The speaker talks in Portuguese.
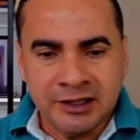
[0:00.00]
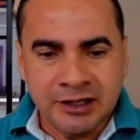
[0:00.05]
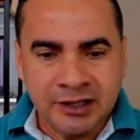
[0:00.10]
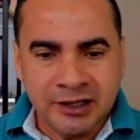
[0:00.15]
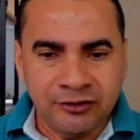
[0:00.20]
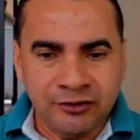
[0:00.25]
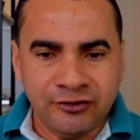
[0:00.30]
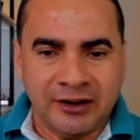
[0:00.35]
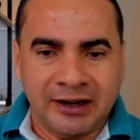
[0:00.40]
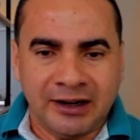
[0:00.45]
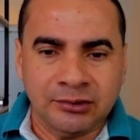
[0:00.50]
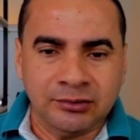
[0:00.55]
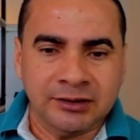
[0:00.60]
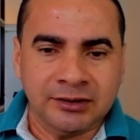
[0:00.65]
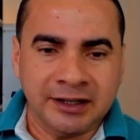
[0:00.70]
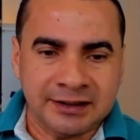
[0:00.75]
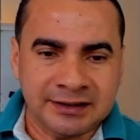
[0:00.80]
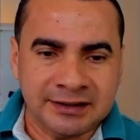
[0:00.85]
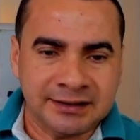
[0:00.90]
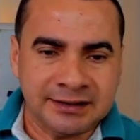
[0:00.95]
que falam
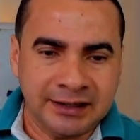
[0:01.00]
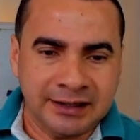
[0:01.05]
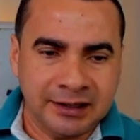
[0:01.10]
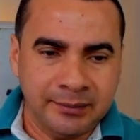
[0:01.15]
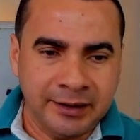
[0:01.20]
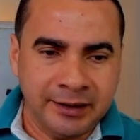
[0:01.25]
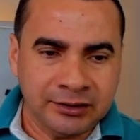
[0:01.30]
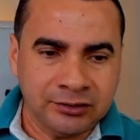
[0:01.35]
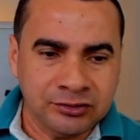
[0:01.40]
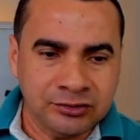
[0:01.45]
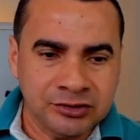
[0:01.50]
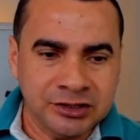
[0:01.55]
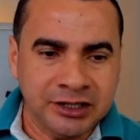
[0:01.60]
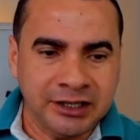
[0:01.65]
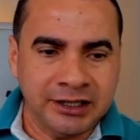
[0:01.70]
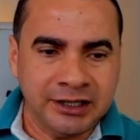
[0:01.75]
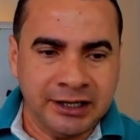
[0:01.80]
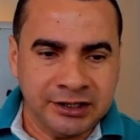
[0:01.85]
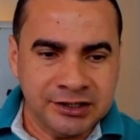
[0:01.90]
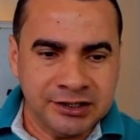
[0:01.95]
desse segmento, de
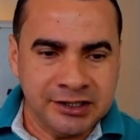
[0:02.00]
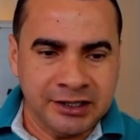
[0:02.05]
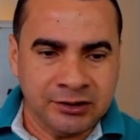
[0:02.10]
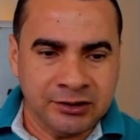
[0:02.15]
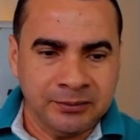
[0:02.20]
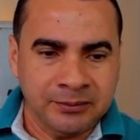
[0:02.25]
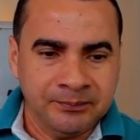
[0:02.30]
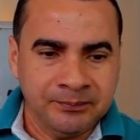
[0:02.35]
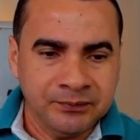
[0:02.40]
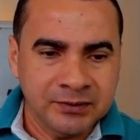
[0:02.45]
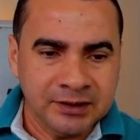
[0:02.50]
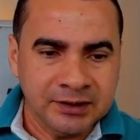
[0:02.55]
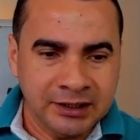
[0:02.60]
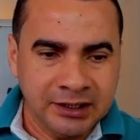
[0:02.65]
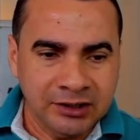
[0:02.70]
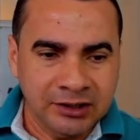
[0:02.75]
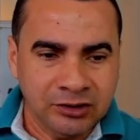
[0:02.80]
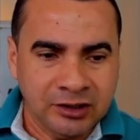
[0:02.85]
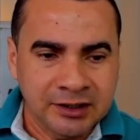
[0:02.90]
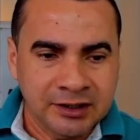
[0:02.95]
ganhar dinheiro.
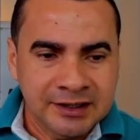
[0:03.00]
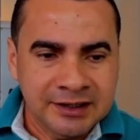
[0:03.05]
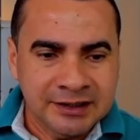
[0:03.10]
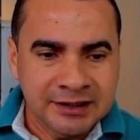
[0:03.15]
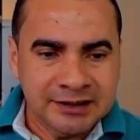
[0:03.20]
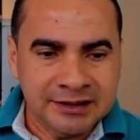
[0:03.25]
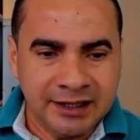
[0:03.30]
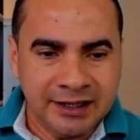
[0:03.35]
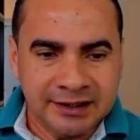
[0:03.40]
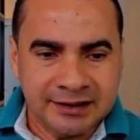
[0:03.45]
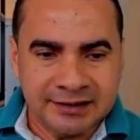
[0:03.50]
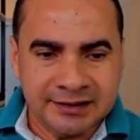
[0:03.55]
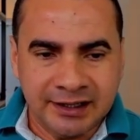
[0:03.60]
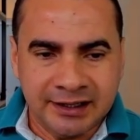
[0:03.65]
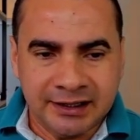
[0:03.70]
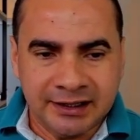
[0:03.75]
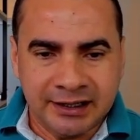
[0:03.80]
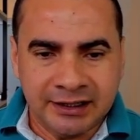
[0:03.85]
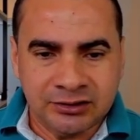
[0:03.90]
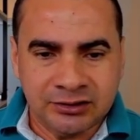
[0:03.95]
Entendeu? Sites
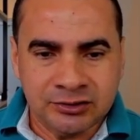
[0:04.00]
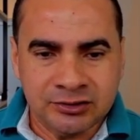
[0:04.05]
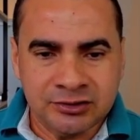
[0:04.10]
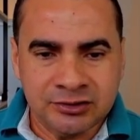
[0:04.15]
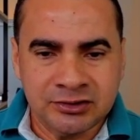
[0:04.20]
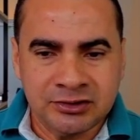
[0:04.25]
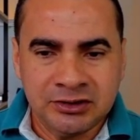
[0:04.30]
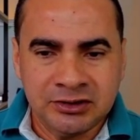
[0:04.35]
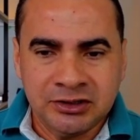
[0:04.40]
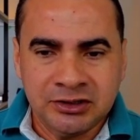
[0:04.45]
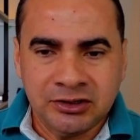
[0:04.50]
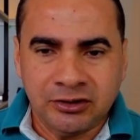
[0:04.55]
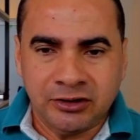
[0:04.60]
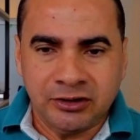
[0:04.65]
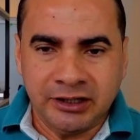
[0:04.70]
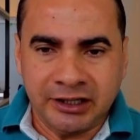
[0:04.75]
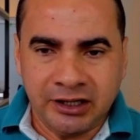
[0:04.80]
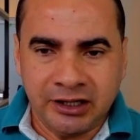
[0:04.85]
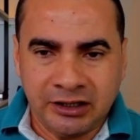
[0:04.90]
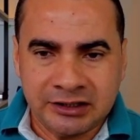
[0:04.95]
secretos, olha
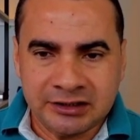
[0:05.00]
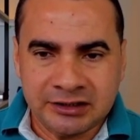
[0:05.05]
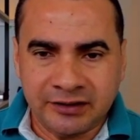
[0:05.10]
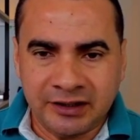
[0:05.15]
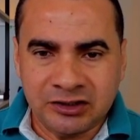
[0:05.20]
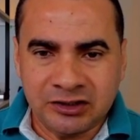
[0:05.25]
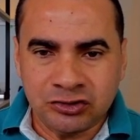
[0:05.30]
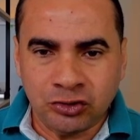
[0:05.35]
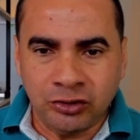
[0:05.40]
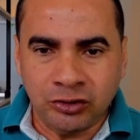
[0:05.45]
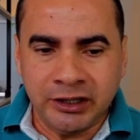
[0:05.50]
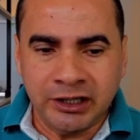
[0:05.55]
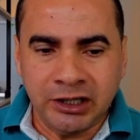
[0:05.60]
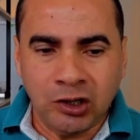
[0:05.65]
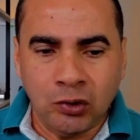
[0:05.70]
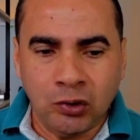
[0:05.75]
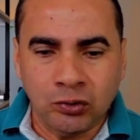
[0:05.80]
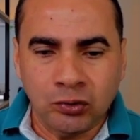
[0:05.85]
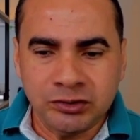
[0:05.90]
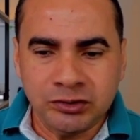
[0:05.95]
aqui, aí você vai escolher
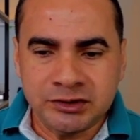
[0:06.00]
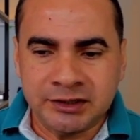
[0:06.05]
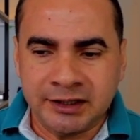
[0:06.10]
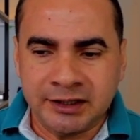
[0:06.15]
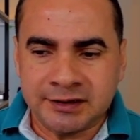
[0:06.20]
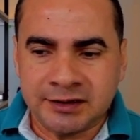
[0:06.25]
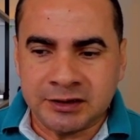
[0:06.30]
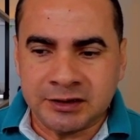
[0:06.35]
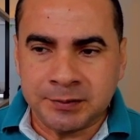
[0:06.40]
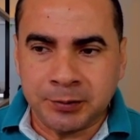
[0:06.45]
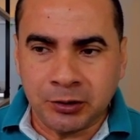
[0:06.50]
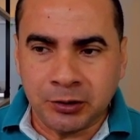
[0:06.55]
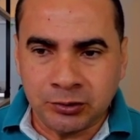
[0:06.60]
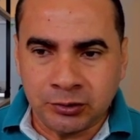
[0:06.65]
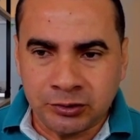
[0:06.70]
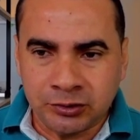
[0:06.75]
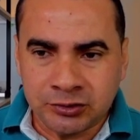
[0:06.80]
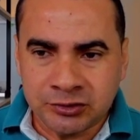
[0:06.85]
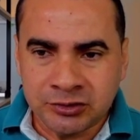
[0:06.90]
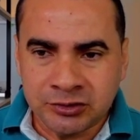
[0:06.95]
alguns desses
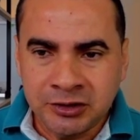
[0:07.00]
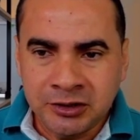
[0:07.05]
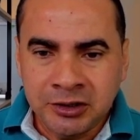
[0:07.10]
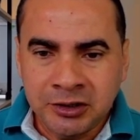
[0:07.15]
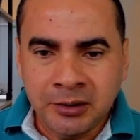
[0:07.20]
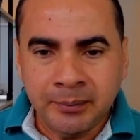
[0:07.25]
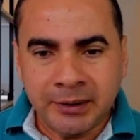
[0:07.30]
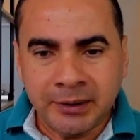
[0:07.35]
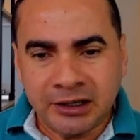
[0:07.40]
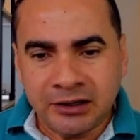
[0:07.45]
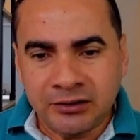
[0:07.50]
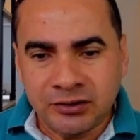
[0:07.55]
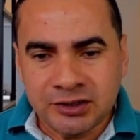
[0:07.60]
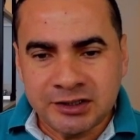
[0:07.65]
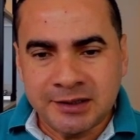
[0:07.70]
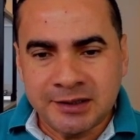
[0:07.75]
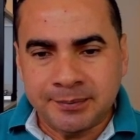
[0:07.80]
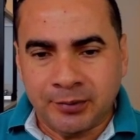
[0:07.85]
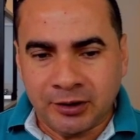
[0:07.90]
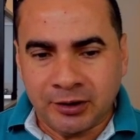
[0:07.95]
produtos para que
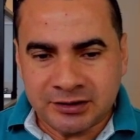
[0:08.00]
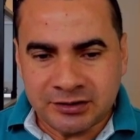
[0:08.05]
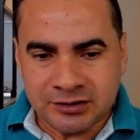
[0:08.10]
você possa